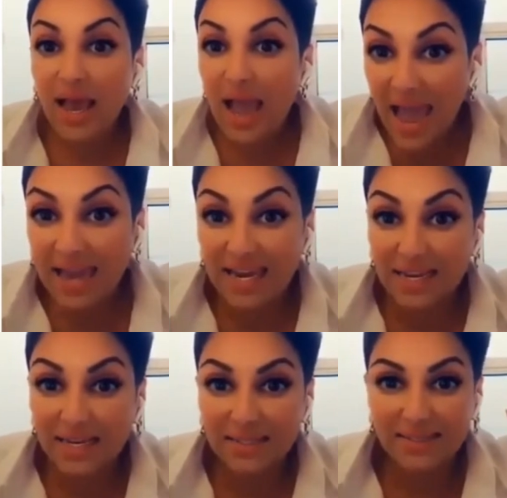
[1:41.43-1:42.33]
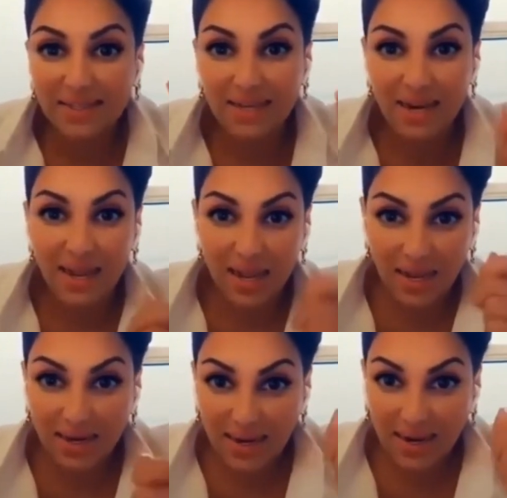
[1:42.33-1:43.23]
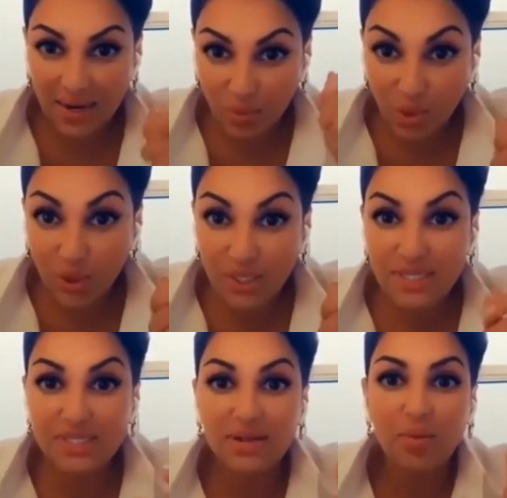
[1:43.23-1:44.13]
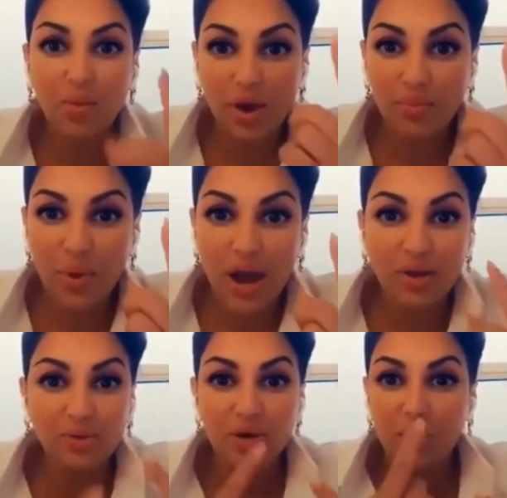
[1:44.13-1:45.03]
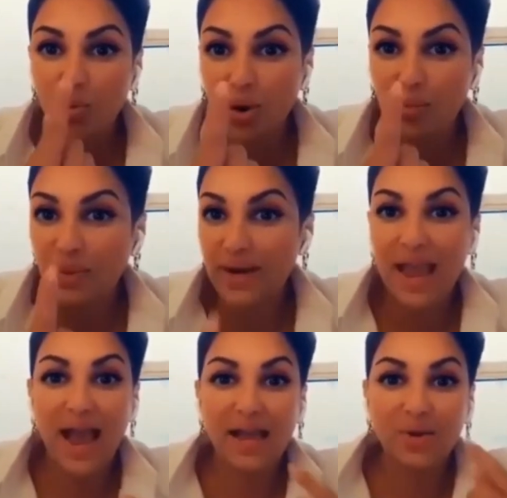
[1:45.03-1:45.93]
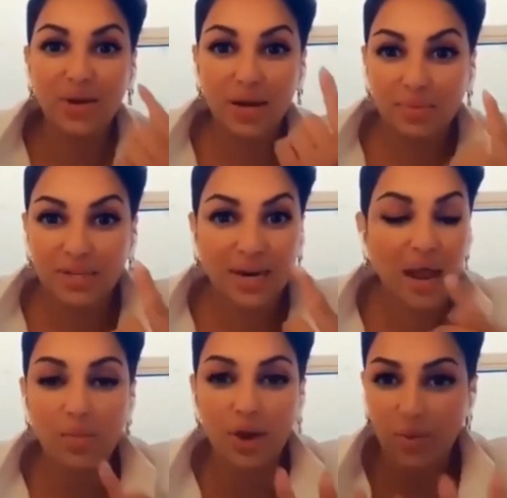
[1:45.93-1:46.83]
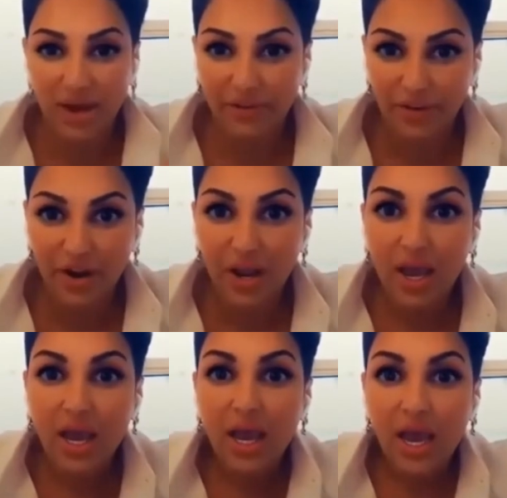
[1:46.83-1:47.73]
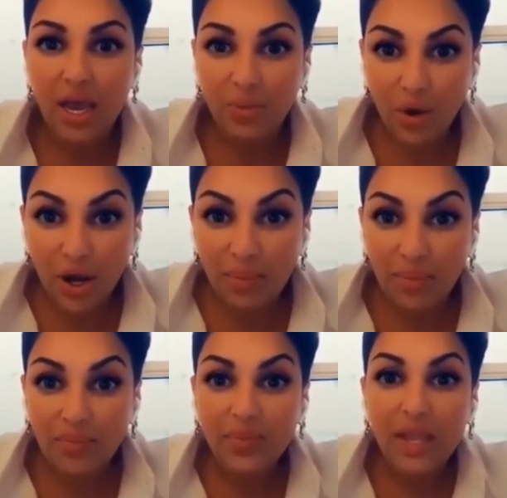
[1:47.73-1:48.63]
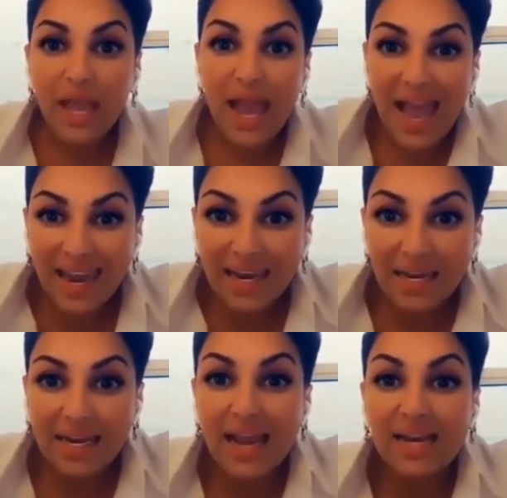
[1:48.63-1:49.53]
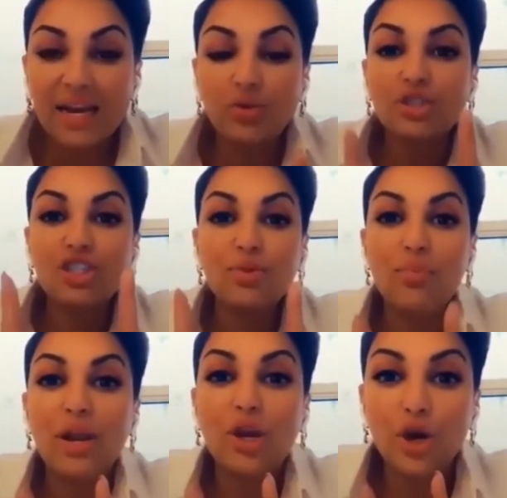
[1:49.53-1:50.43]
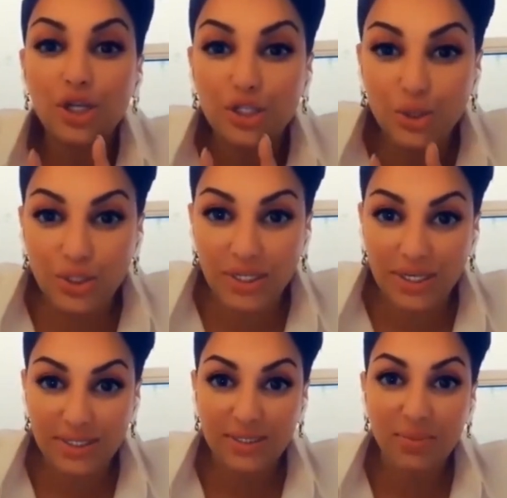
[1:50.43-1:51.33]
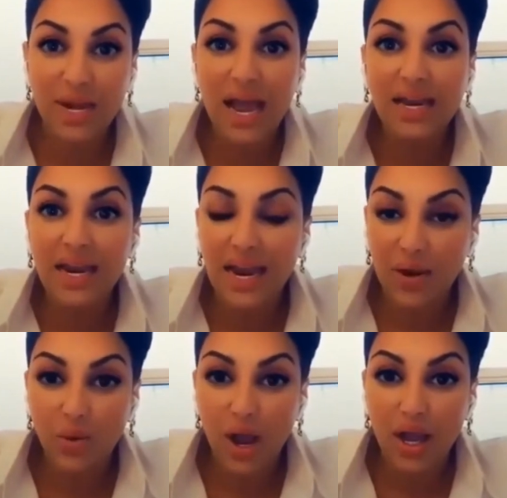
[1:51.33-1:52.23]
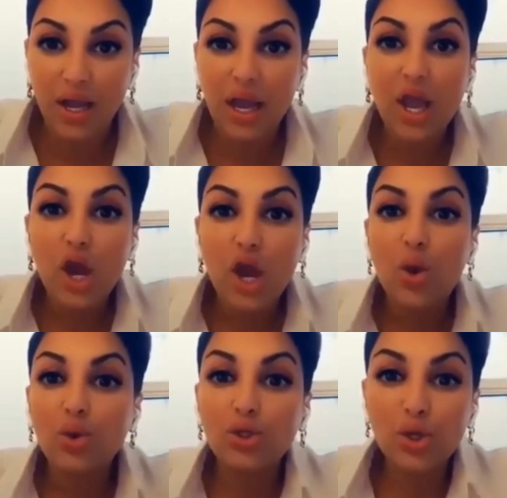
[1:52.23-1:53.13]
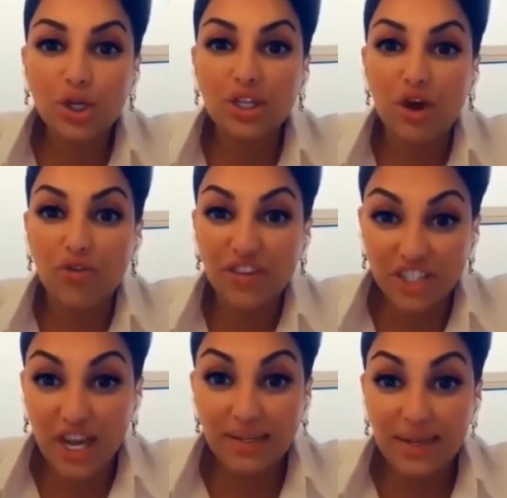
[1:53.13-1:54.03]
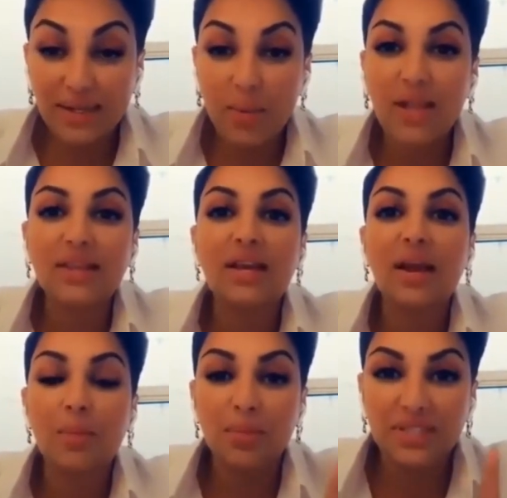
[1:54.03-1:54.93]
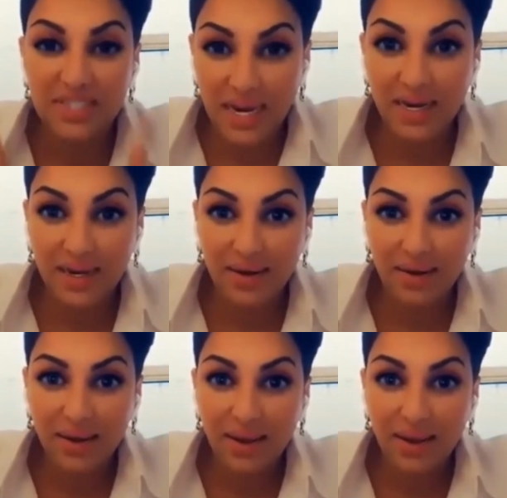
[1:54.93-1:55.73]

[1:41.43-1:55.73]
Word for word: حلق ترى الموس ب 1 باوند ولا بريال ولا بدرهم whatever المهم حلق لانك لو تجيب مليون ديودرنت من اغلى الانواع وتحطه وفي شعر تحت باطك بتصنن